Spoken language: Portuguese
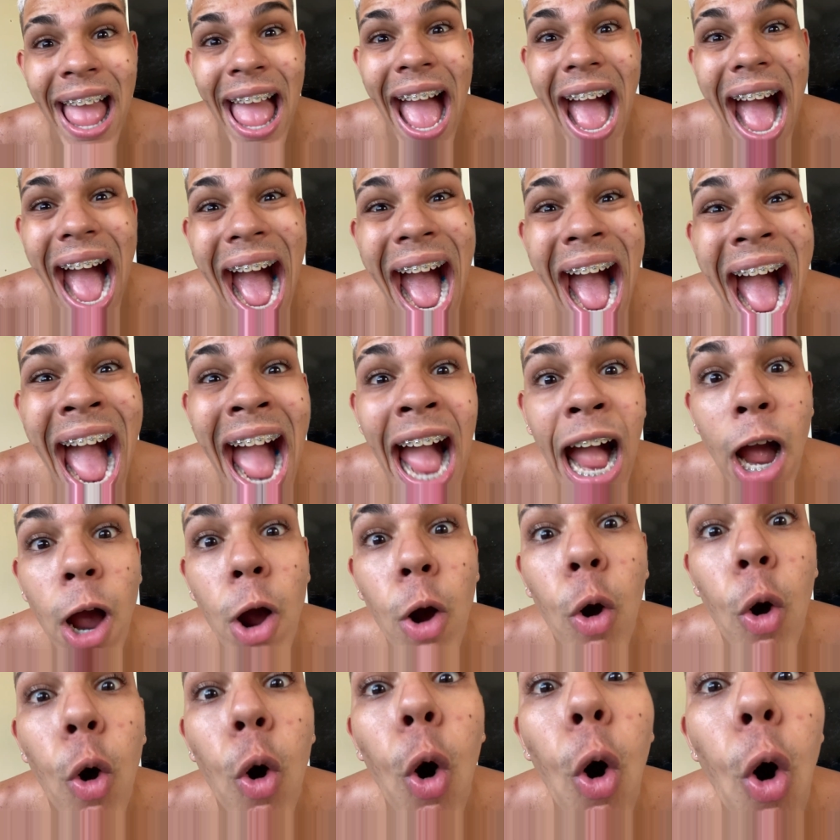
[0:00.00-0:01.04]
A
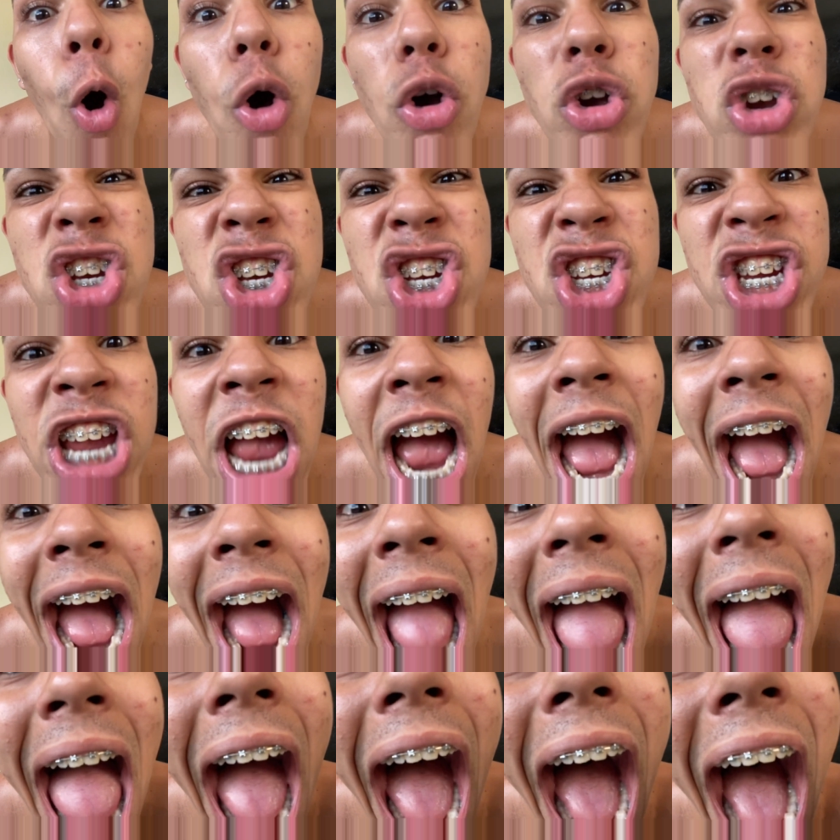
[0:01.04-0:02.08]
coxa
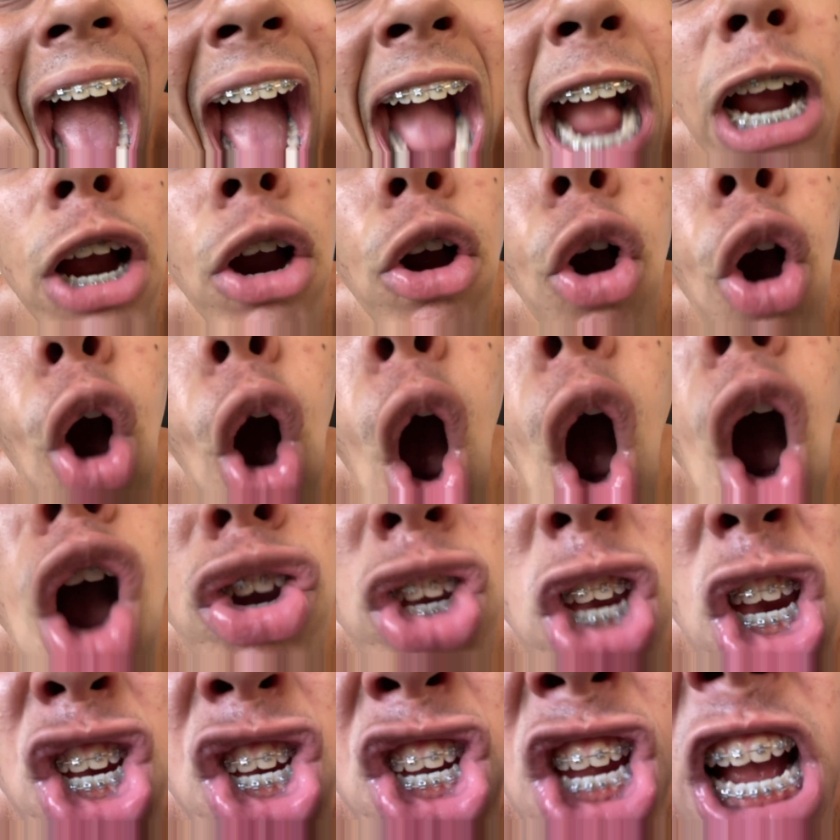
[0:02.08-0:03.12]
a
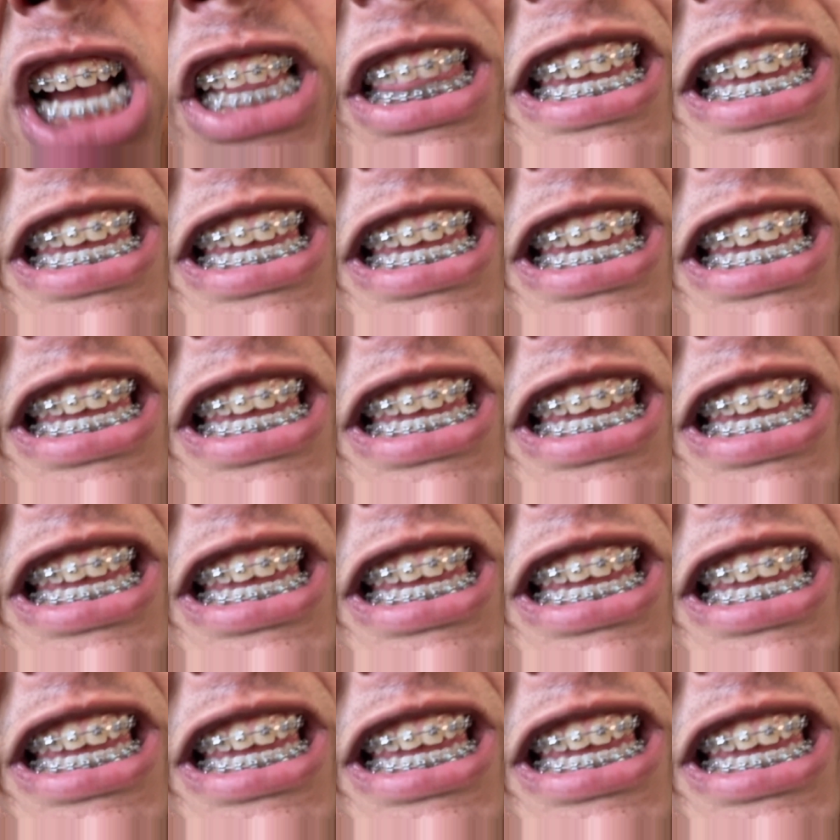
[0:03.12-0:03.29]
coxa cheia de